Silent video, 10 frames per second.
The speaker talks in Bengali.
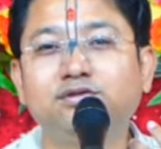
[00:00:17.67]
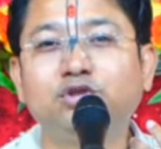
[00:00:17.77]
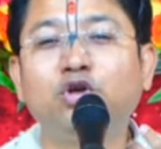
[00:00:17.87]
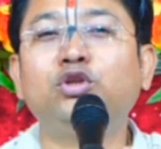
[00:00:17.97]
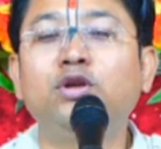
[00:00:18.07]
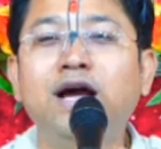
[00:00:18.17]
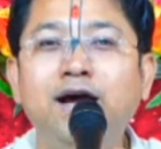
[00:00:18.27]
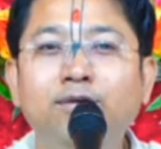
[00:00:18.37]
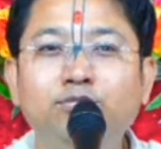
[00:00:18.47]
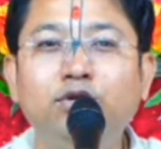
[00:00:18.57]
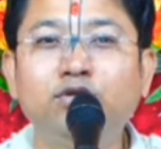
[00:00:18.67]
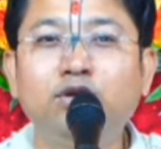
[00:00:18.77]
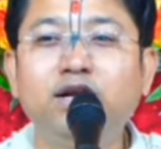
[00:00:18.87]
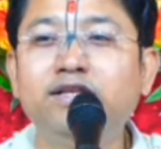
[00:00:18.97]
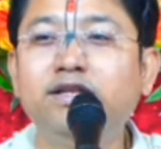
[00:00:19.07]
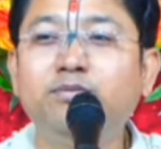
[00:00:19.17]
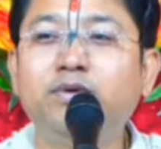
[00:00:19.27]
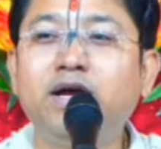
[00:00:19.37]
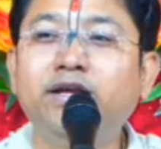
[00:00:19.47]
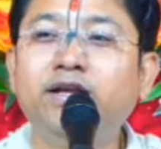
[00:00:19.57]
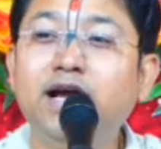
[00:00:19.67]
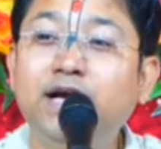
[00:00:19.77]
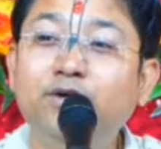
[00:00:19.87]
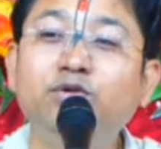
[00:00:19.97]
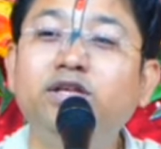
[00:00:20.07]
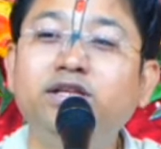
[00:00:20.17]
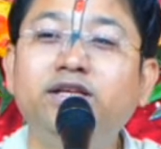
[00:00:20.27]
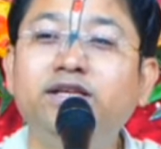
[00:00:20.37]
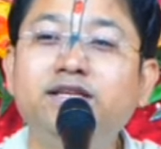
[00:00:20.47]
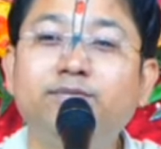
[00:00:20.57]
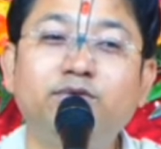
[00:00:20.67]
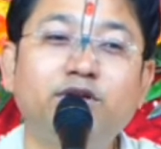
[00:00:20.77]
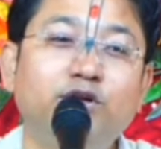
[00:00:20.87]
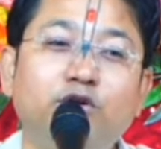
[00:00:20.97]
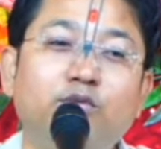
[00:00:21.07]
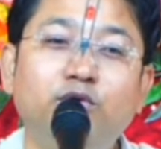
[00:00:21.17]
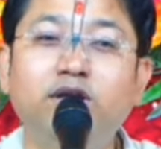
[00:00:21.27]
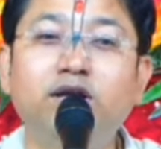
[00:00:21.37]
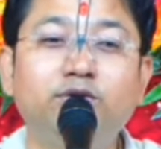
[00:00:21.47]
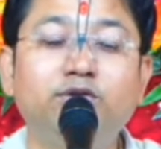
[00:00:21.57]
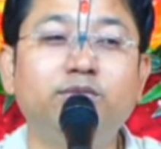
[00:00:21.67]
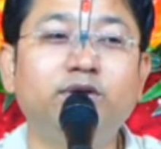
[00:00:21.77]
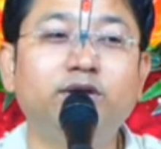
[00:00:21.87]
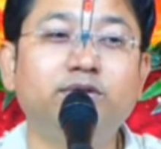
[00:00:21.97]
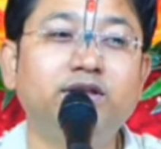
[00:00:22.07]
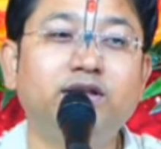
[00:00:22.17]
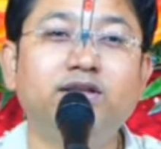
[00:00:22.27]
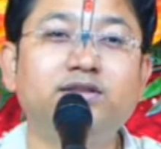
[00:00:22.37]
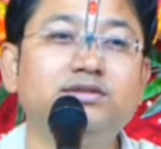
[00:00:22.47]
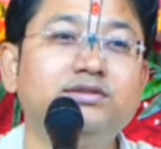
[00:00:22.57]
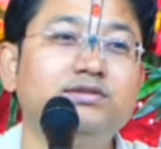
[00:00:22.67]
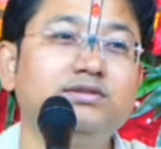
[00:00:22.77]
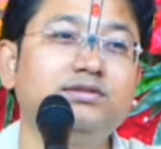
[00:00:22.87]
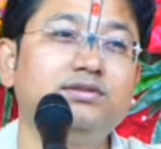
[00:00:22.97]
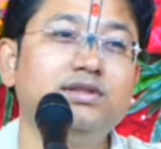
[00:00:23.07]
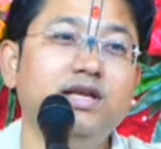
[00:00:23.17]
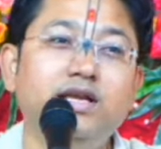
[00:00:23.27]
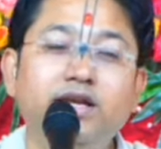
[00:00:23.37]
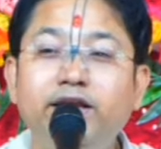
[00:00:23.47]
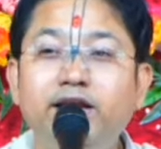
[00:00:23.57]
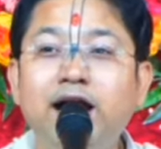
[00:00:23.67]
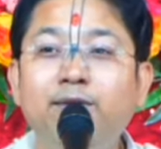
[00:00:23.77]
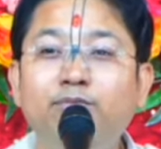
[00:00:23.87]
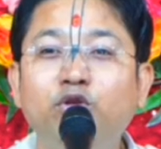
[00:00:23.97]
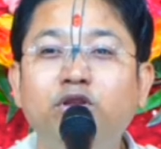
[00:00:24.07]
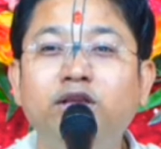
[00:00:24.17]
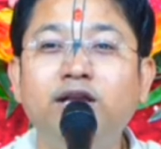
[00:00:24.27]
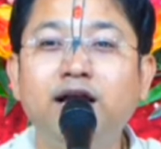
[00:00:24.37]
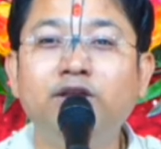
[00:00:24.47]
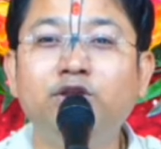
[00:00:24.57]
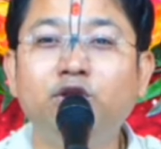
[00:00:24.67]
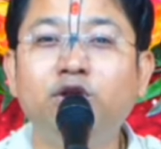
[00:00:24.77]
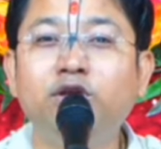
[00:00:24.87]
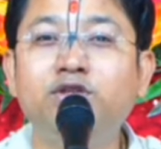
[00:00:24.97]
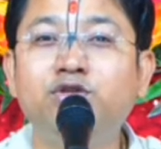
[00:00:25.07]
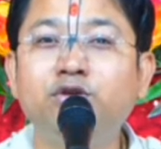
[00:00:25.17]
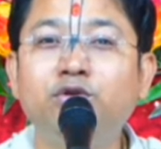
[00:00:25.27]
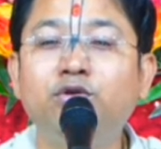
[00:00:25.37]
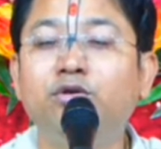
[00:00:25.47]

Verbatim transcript: কত রাম ভক্তরা নিজের প্রাণের আহুতি দিয়েছে আপনারা কল্পনা করতে পারবেন না এই রাম মন্দির আন্দোলনের জন্য